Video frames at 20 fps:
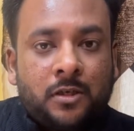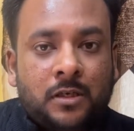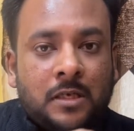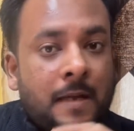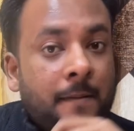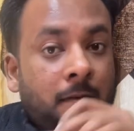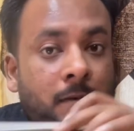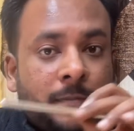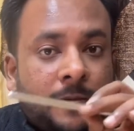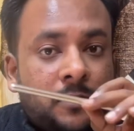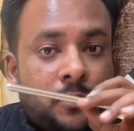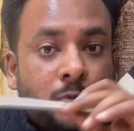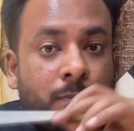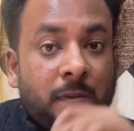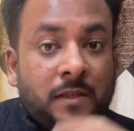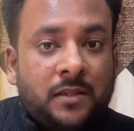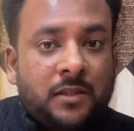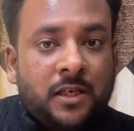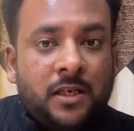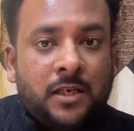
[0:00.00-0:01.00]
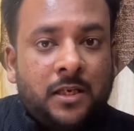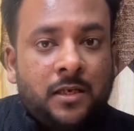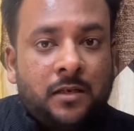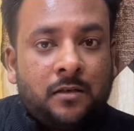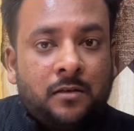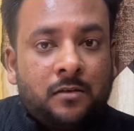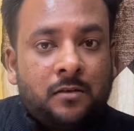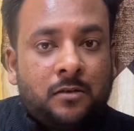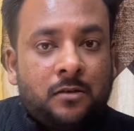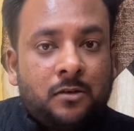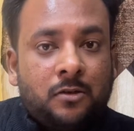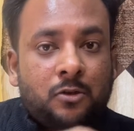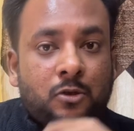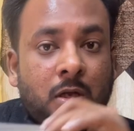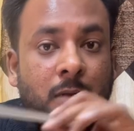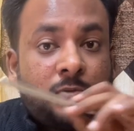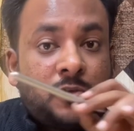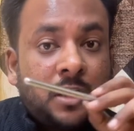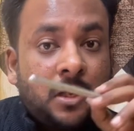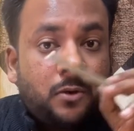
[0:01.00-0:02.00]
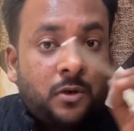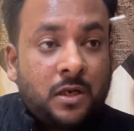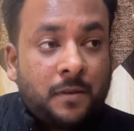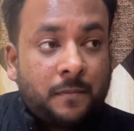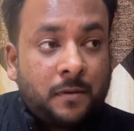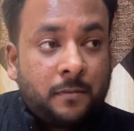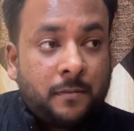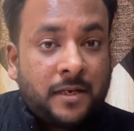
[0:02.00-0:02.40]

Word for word: आपके पास तो पेन थी नहीं तो आप जाओगे अपने